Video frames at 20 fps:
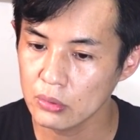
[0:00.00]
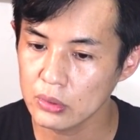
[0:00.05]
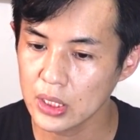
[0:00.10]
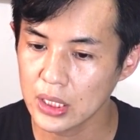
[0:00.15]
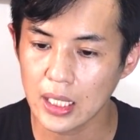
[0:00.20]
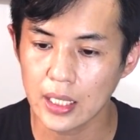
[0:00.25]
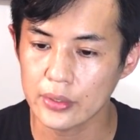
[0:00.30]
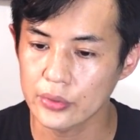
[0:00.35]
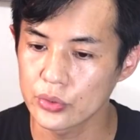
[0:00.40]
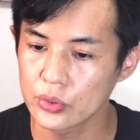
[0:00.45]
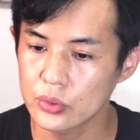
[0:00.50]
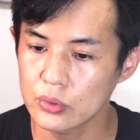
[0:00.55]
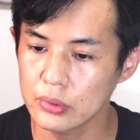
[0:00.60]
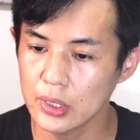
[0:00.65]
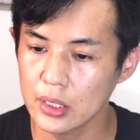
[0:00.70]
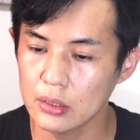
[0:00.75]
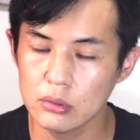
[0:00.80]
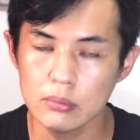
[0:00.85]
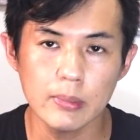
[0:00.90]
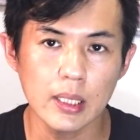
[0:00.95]
ほんで、なんか行方
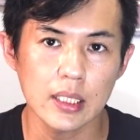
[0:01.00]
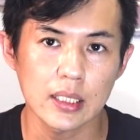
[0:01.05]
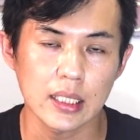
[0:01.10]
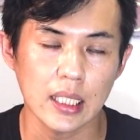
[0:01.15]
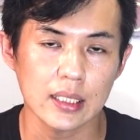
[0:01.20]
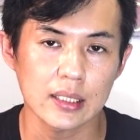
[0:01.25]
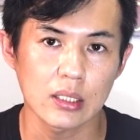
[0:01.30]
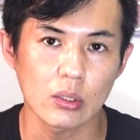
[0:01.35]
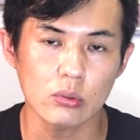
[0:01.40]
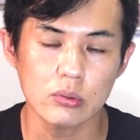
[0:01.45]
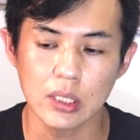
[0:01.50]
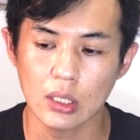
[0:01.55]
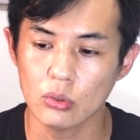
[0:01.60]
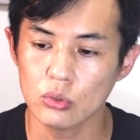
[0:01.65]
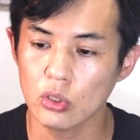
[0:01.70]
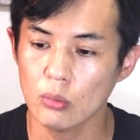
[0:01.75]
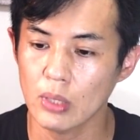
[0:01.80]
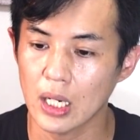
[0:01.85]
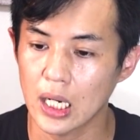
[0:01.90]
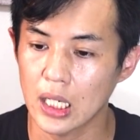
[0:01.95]
不明になっておった
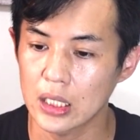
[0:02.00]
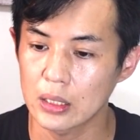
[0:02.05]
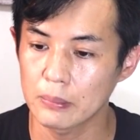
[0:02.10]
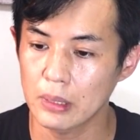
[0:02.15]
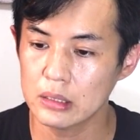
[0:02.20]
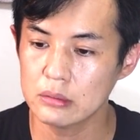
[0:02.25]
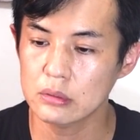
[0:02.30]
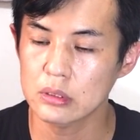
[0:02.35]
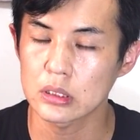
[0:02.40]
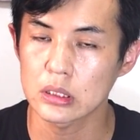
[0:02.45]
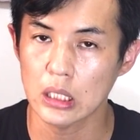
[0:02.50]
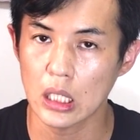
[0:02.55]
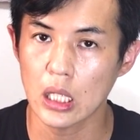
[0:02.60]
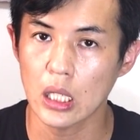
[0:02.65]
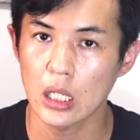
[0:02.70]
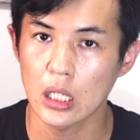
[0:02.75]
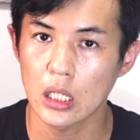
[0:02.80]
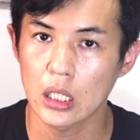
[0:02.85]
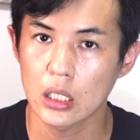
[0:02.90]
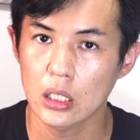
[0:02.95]
こともありますし
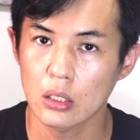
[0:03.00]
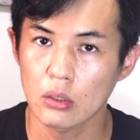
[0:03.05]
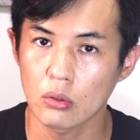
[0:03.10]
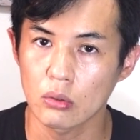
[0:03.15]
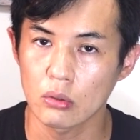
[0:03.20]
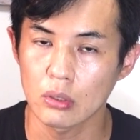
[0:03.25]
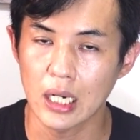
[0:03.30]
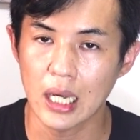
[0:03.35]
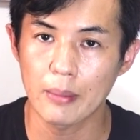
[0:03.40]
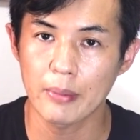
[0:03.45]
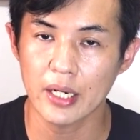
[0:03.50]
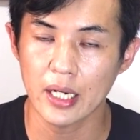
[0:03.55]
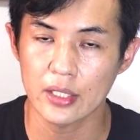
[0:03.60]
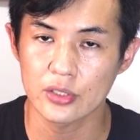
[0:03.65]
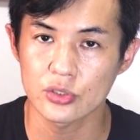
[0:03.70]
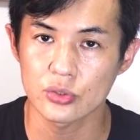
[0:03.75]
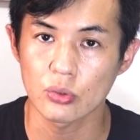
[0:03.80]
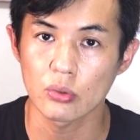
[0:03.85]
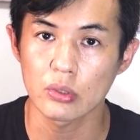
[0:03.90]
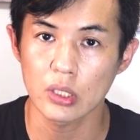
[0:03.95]
ね。この
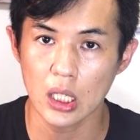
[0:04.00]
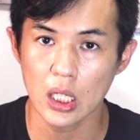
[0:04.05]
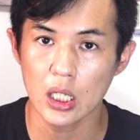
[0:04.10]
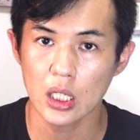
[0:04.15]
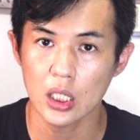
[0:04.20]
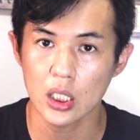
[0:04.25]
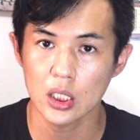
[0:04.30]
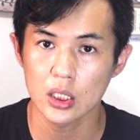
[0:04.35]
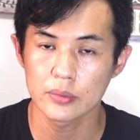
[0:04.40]
ラベラ師匠ね。